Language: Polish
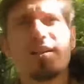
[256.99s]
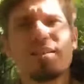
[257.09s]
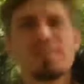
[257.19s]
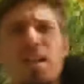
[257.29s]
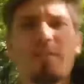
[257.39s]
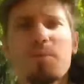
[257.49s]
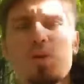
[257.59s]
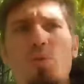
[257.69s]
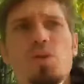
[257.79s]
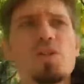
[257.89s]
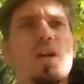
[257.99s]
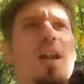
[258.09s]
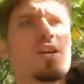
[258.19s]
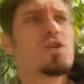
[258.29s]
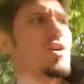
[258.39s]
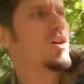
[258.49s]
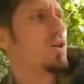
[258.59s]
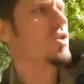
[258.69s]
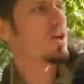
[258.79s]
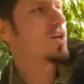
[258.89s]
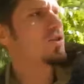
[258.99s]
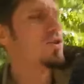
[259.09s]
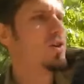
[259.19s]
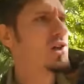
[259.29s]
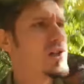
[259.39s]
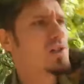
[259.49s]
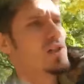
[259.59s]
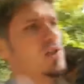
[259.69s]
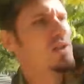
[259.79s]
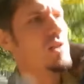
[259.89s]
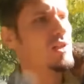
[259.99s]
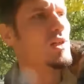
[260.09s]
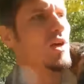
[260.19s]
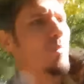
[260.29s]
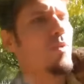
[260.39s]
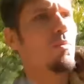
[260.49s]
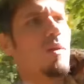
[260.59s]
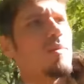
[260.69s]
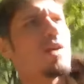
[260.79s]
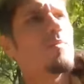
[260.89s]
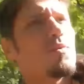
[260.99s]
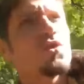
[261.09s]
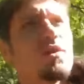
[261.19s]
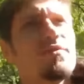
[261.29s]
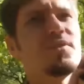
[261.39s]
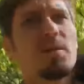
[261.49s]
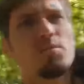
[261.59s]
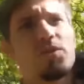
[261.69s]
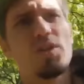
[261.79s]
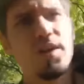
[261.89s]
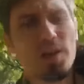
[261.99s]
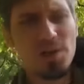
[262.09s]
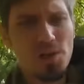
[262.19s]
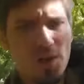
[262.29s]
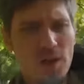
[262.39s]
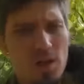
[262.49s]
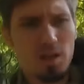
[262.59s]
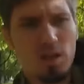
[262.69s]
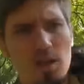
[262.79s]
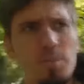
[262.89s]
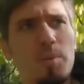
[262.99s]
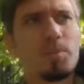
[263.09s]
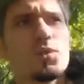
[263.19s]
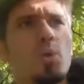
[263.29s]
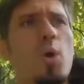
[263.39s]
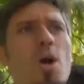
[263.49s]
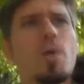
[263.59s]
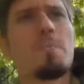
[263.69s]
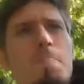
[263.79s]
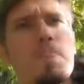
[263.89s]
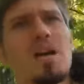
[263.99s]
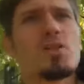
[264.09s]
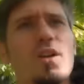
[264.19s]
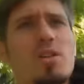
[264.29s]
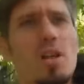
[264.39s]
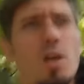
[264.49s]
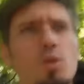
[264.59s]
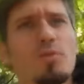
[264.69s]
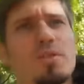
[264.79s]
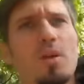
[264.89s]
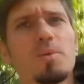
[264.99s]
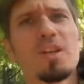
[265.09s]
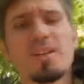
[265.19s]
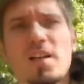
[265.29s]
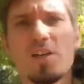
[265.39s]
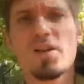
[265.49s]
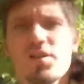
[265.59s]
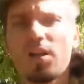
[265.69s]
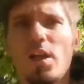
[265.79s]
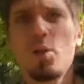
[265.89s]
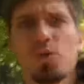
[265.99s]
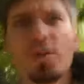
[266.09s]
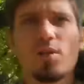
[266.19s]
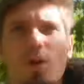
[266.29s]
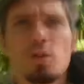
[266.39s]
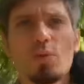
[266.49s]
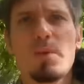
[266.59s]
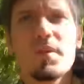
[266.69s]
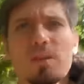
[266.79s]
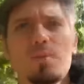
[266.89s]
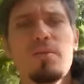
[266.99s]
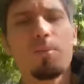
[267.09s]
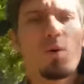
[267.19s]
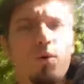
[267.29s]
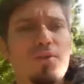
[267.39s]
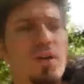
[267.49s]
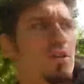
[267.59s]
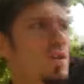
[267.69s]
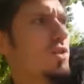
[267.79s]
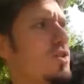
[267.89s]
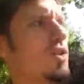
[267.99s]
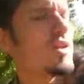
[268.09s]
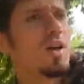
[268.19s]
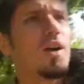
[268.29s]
zastanawiam się, gdzie leży, gdzie leży e, problem. Może w tym, że po prostu żarcie dla kotów jest robione tak jak żarcie dla ludzi, skoro hodujemy tam, nie wiem, krówki czy, czy